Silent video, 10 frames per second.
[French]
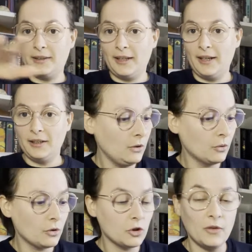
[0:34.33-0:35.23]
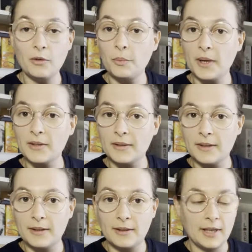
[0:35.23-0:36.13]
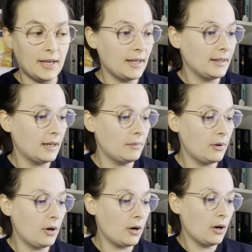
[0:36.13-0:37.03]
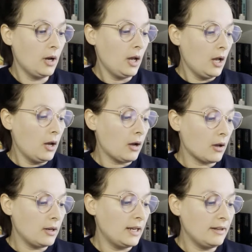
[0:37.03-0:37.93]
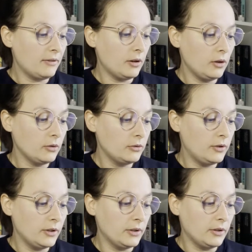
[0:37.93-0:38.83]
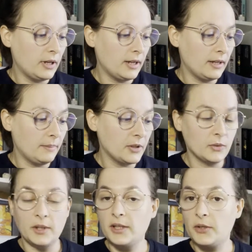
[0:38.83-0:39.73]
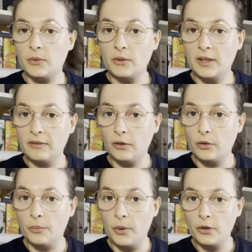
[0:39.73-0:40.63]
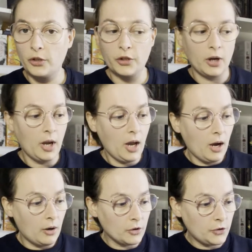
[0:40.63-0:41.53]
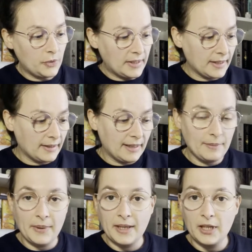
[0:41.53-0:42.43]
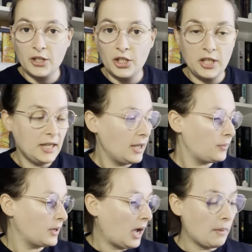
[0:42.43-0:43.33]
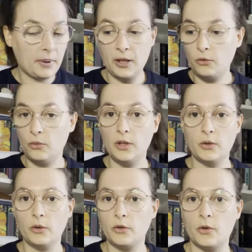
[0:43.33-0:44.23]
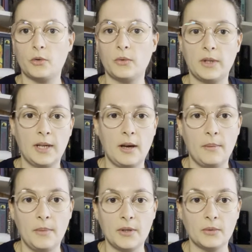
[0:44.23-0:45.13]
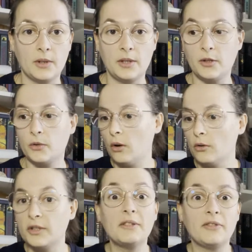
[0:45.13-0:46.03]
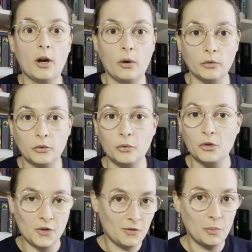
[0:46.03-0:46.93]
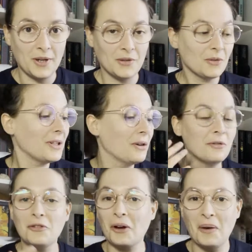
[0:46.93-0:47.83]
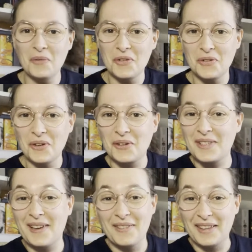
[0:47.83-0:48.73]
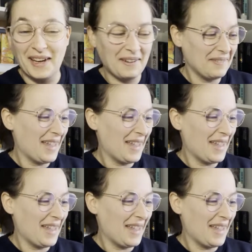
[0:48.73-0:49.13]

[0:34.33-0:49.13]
tas. Donc je vais vous présenter d'abord euh, les livres de la maison d'édition Livres de Poche, ensuite les PKJ, et puis après tous les autres, ce sont des euh, maisons d'édition euh, différentes. Donc je vais vous présenter au fur et à mesure que ça viendra.